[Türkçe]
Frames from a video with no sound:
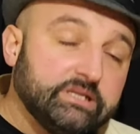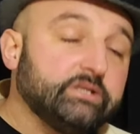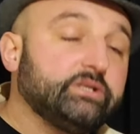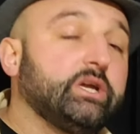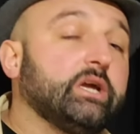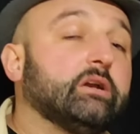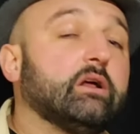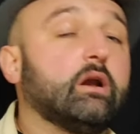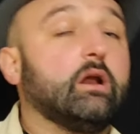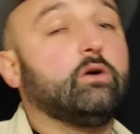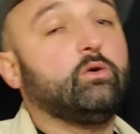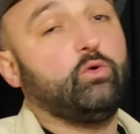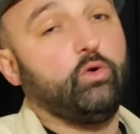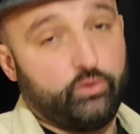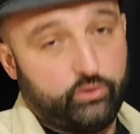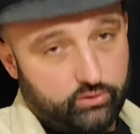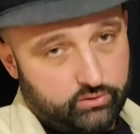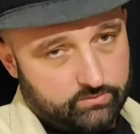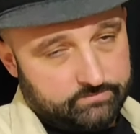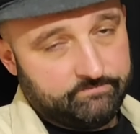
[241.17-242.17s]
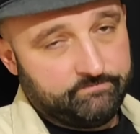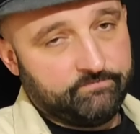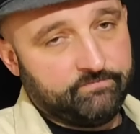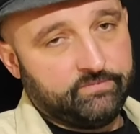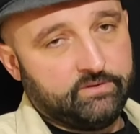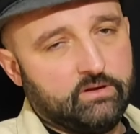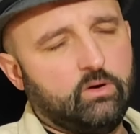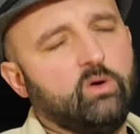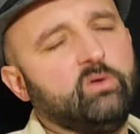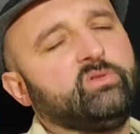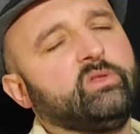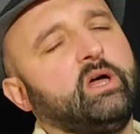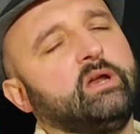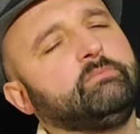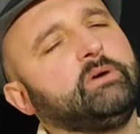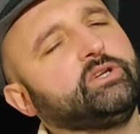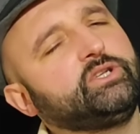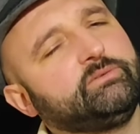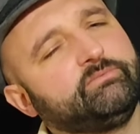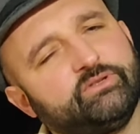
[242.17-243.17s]
bir kenara koyuyorum.
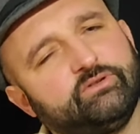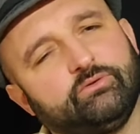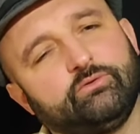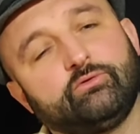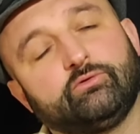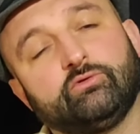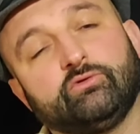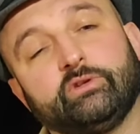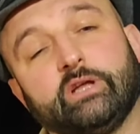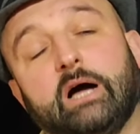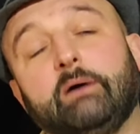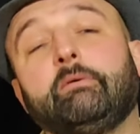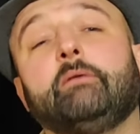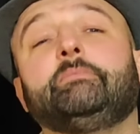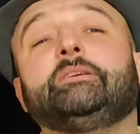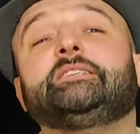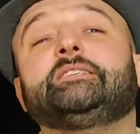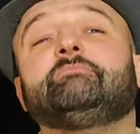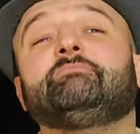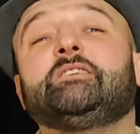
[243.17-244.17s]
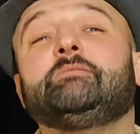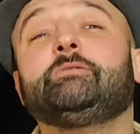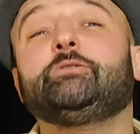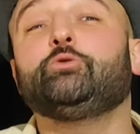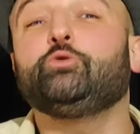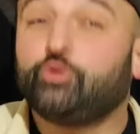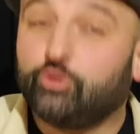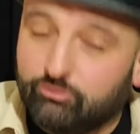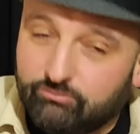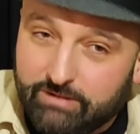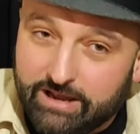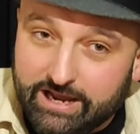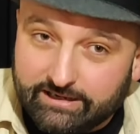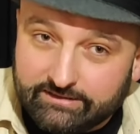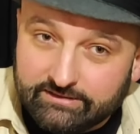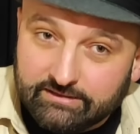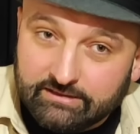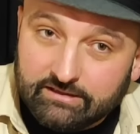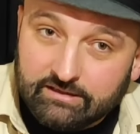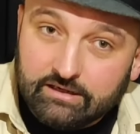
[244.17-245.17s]
Onlar başımızın üstünde ama bizim gibi
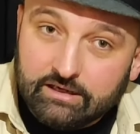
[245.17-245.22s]
düşünmeyen